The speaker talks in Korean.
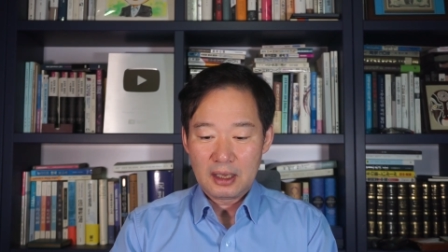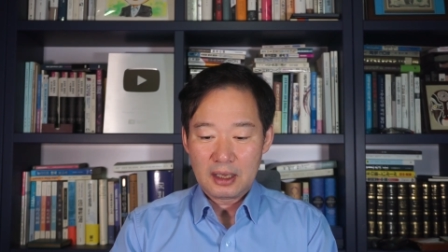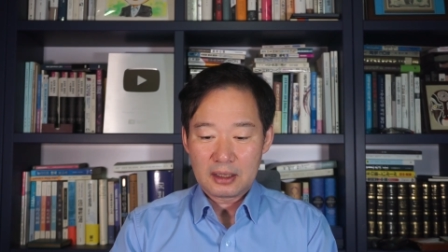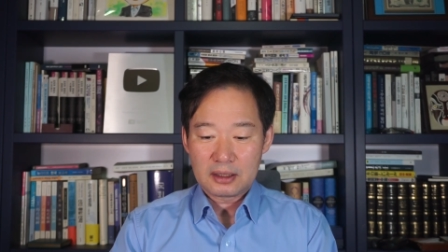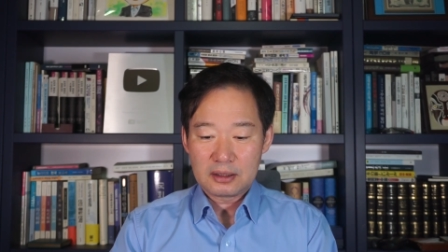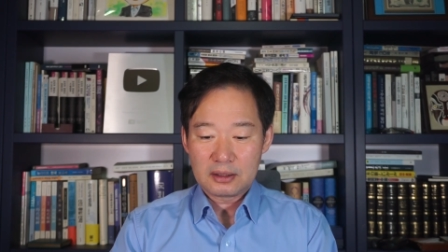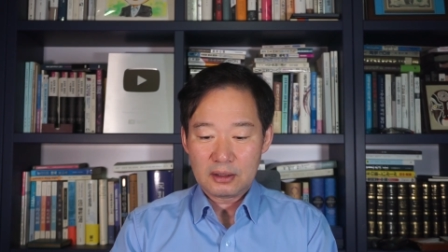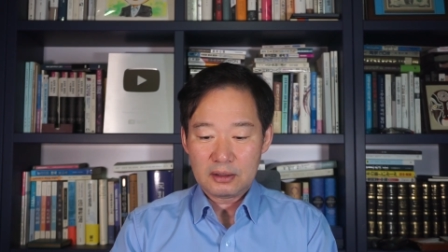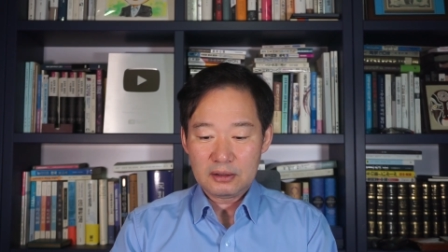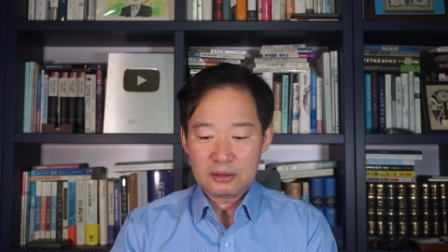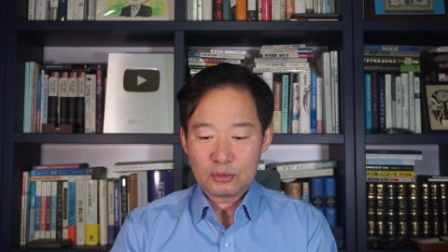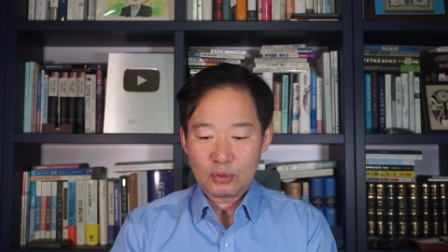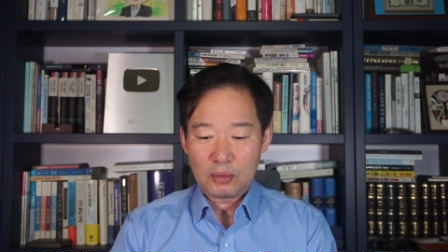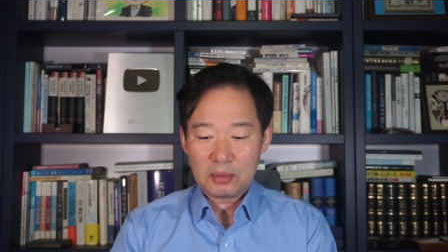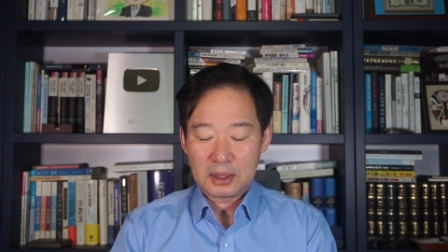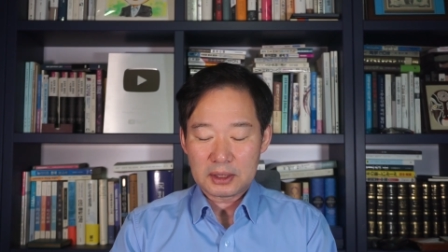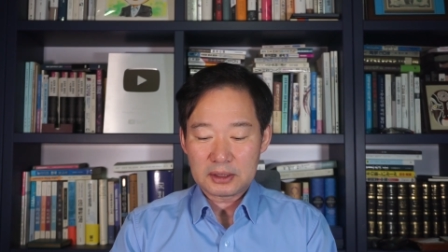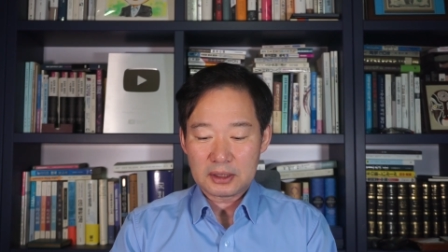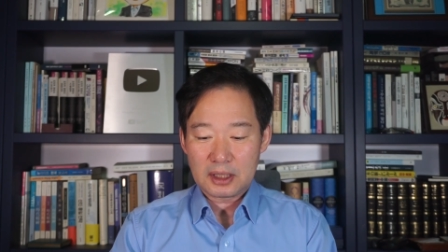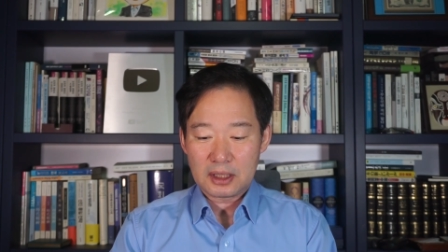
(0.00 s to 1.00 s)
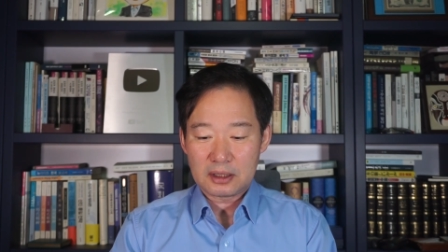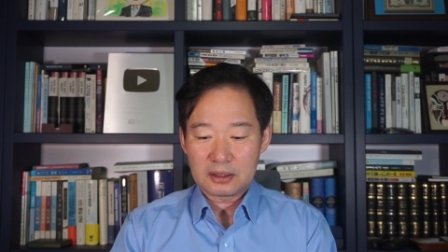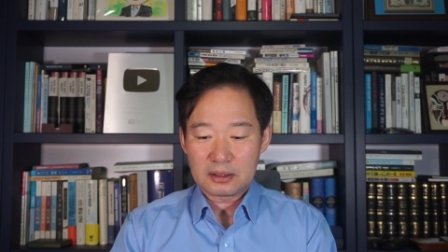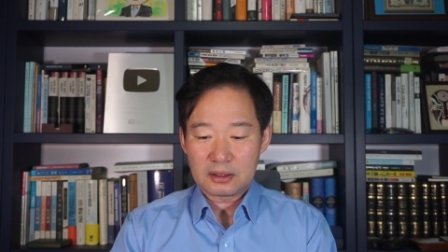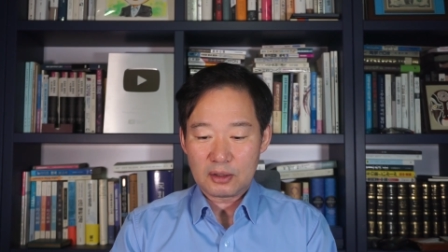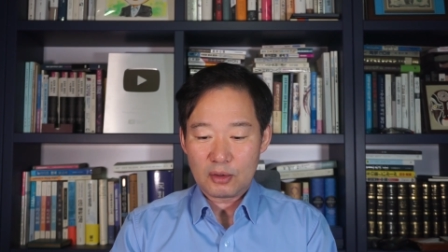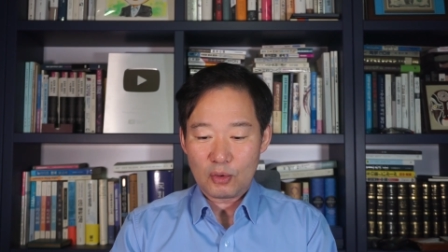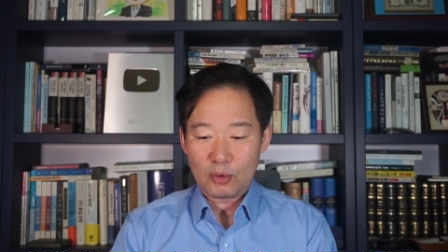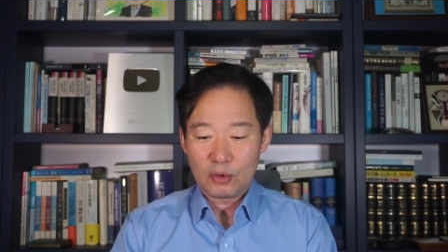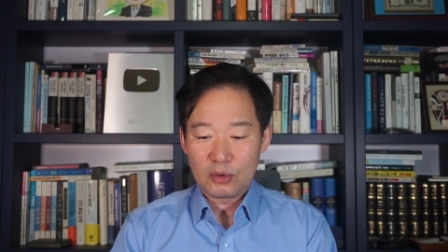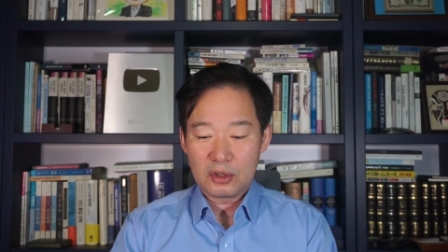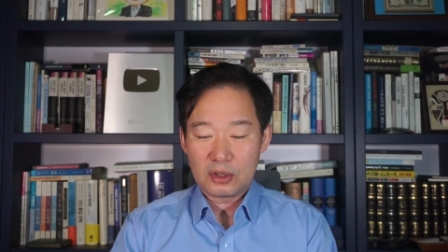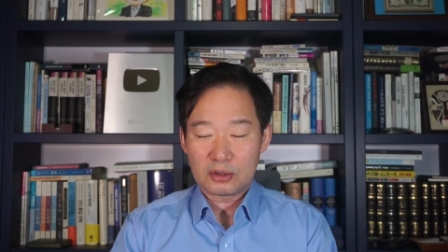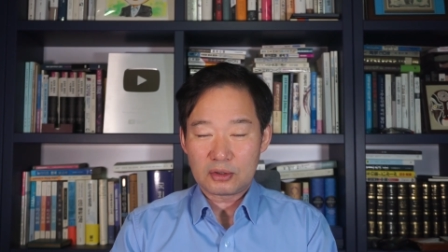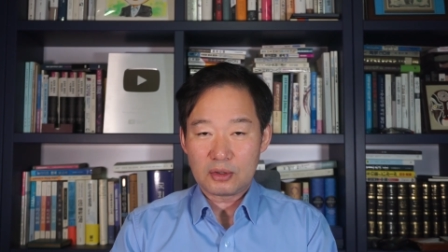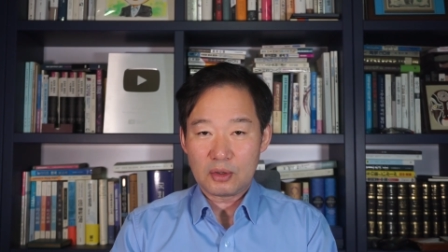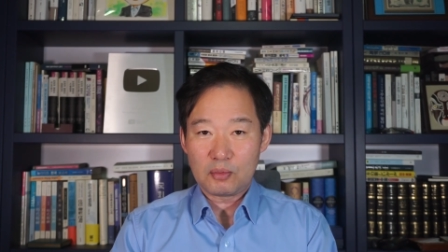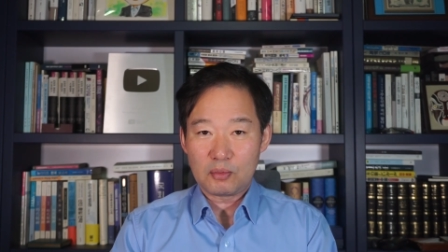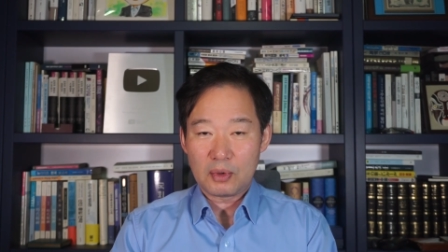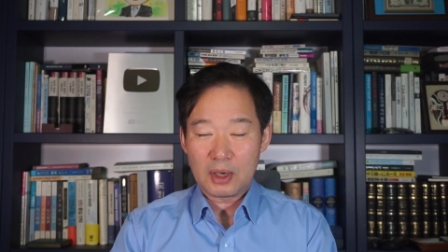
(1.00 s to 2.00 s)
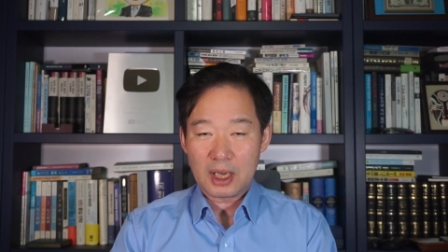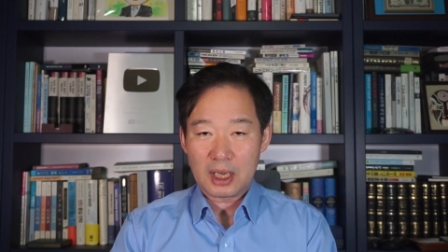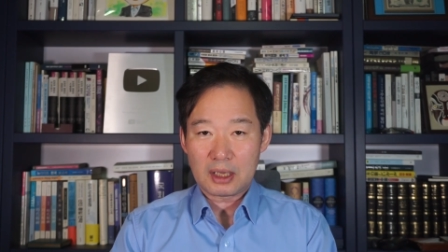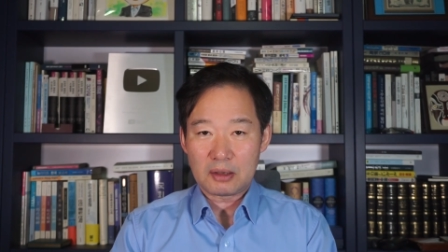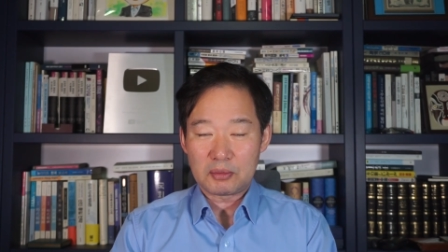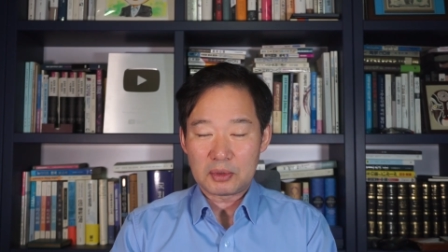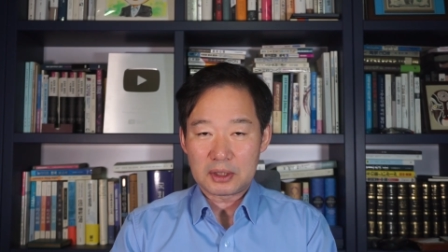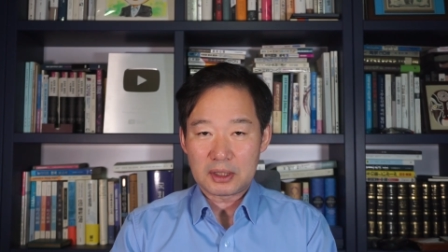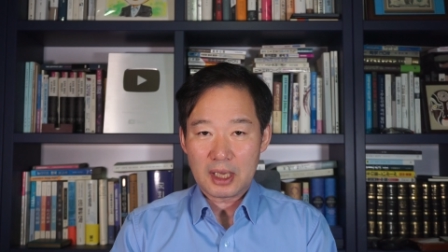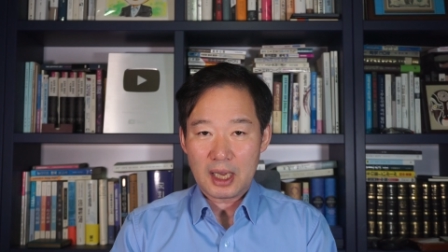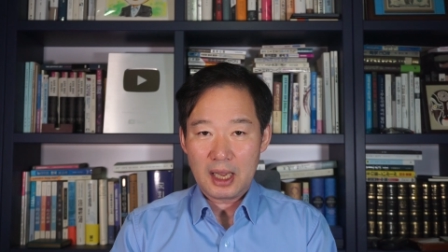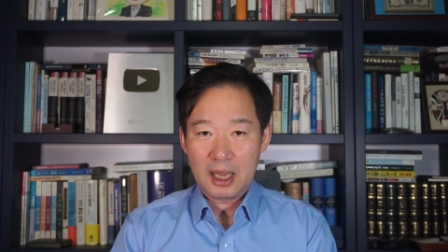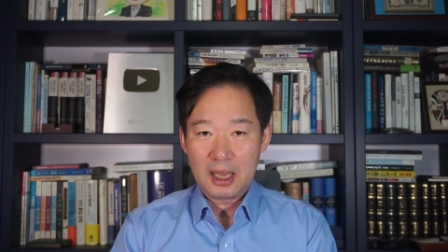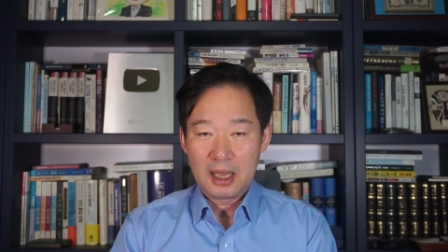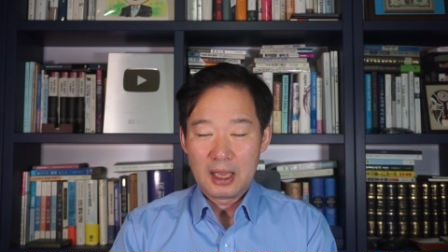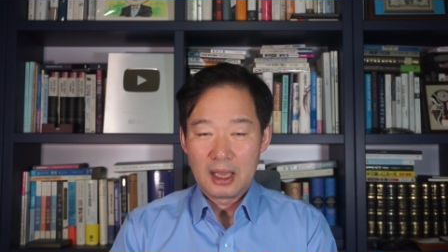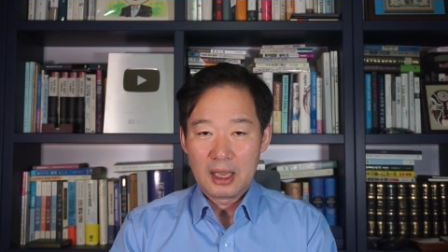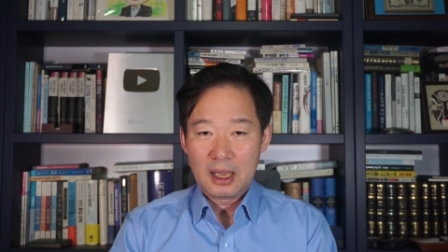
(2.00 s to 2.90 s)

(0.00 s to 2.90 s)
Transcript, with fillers: 그거를 도박 사이트에 올렸던 모양입니다.